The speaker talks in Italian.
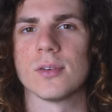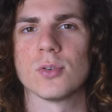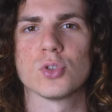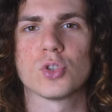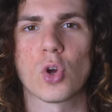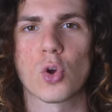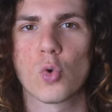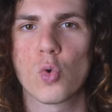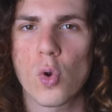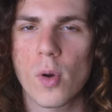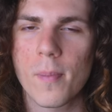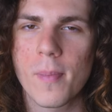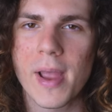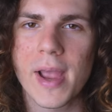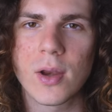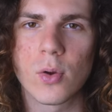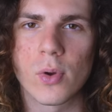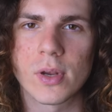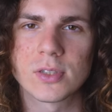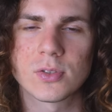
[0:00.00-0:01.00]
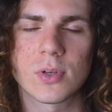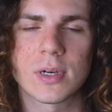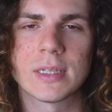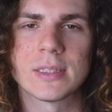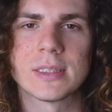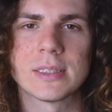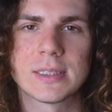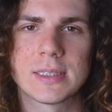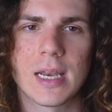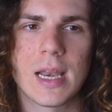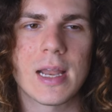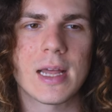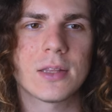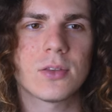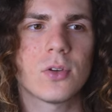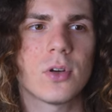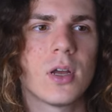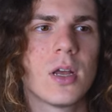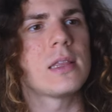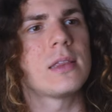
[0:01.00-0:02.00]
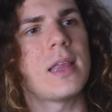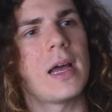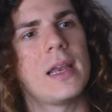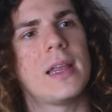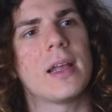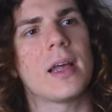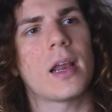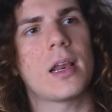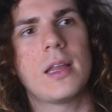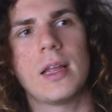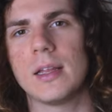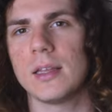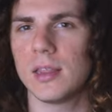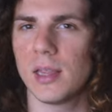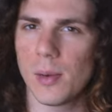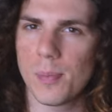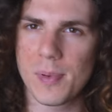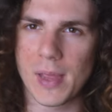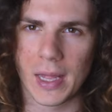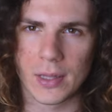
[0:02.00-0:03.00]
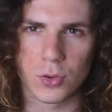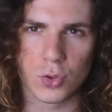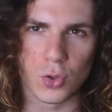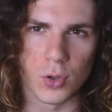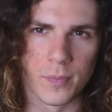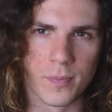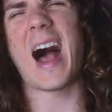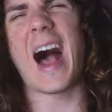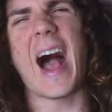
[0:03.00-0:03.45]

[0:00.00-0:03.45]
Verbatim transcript: non so, gourmet, in un ristorante stellato, dagli ingredienti del piatto.